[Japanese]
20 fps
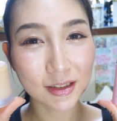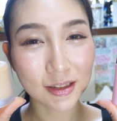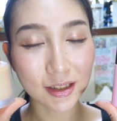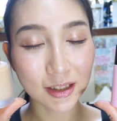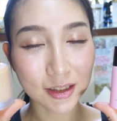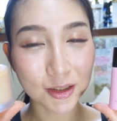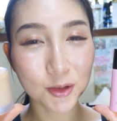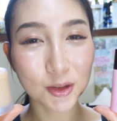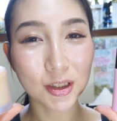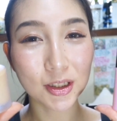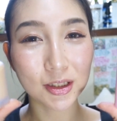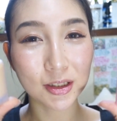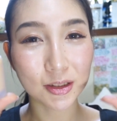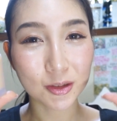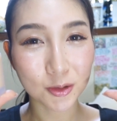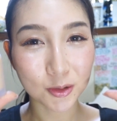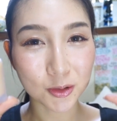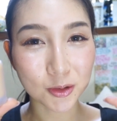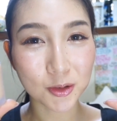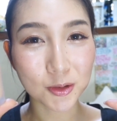何よ
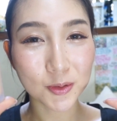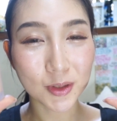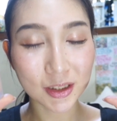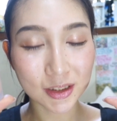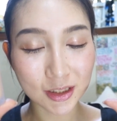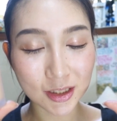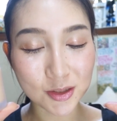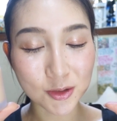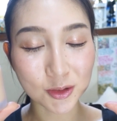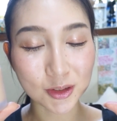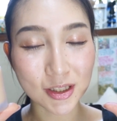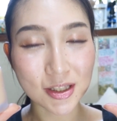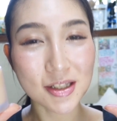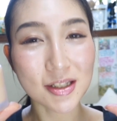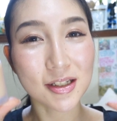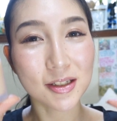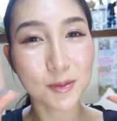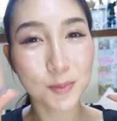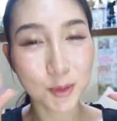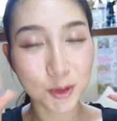り、このファンデーションた
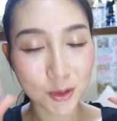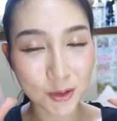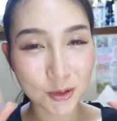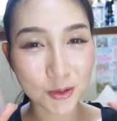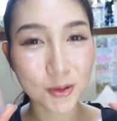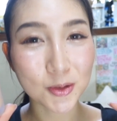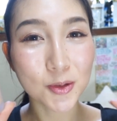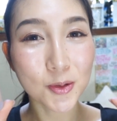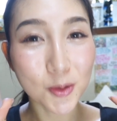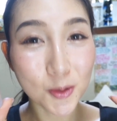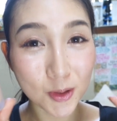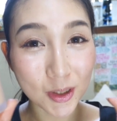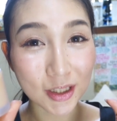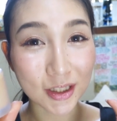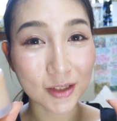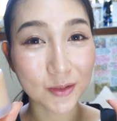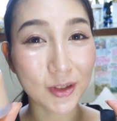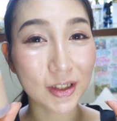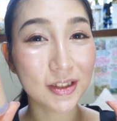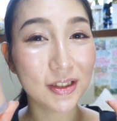ち、ものすごく高
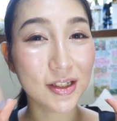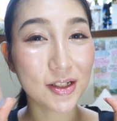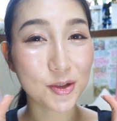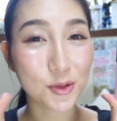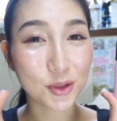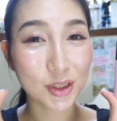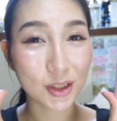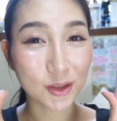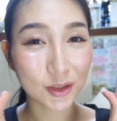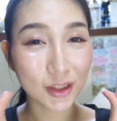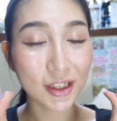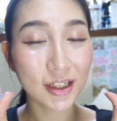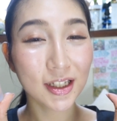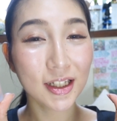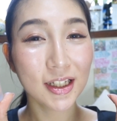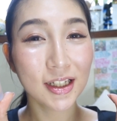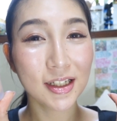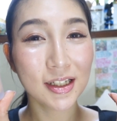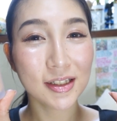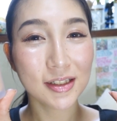価なファンデーションなので、
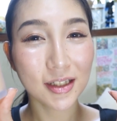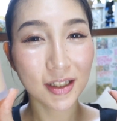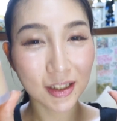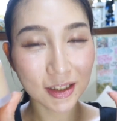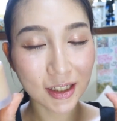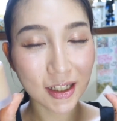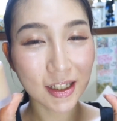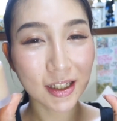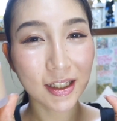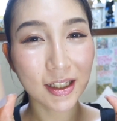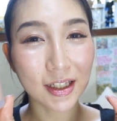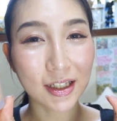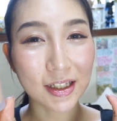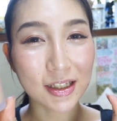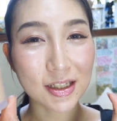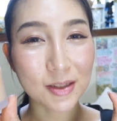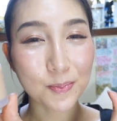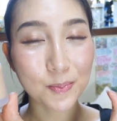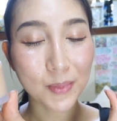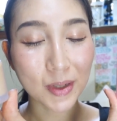ぜひね、
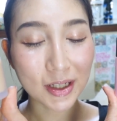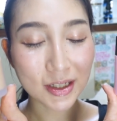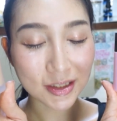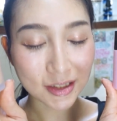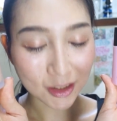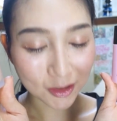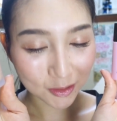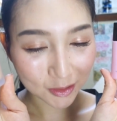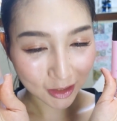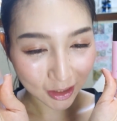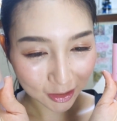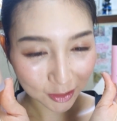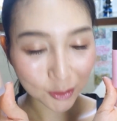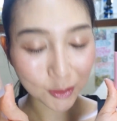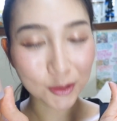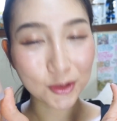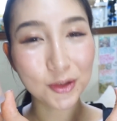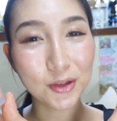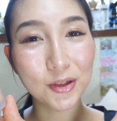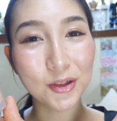えー、失敗したくない
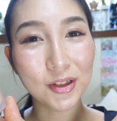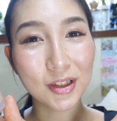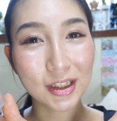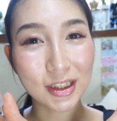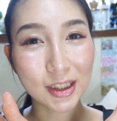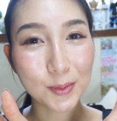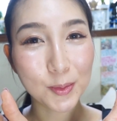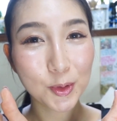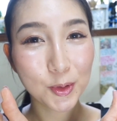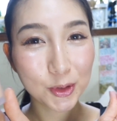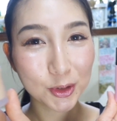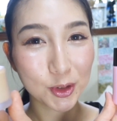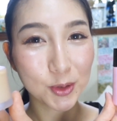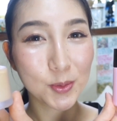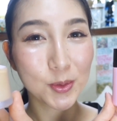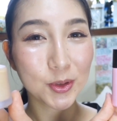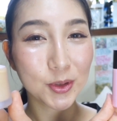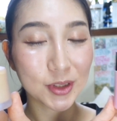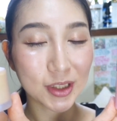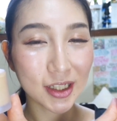という方も多いと
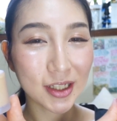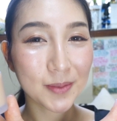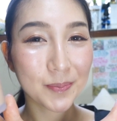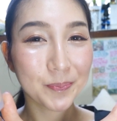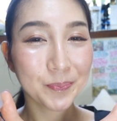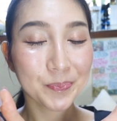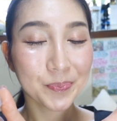思うので、